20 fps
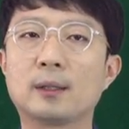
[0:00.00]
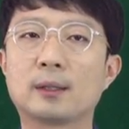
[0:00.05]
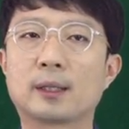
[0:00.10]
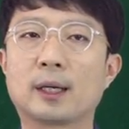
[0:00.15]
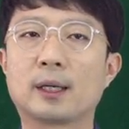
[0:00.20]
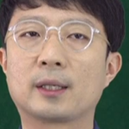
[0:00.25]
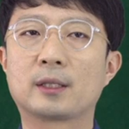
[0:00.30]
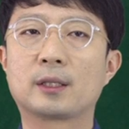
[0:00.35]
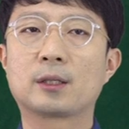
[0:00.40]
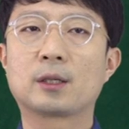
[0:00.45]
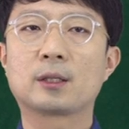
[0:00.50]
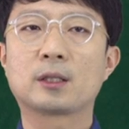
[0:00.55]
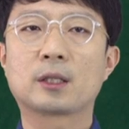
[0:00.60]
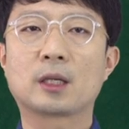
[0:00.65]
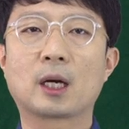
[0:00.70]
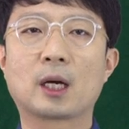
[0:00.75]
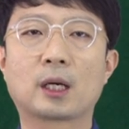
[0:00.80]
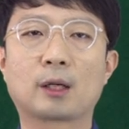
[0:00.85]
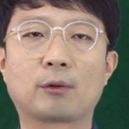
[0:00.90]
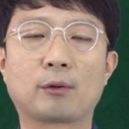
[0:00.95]
잘
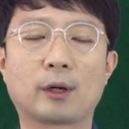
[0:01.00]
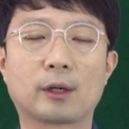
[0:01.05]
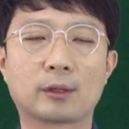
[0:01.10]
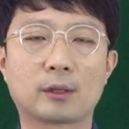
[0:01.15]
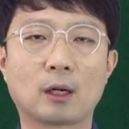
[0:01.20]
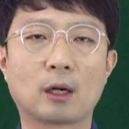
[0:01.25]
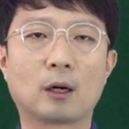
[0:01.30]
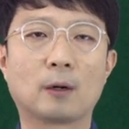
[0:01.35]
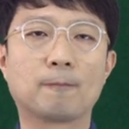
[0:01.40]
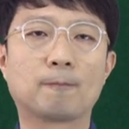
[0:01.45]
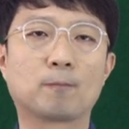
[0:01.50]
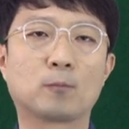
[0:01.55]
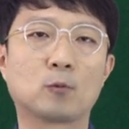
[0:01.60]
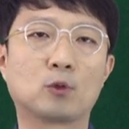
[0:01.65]
찢어지게 하기 위해서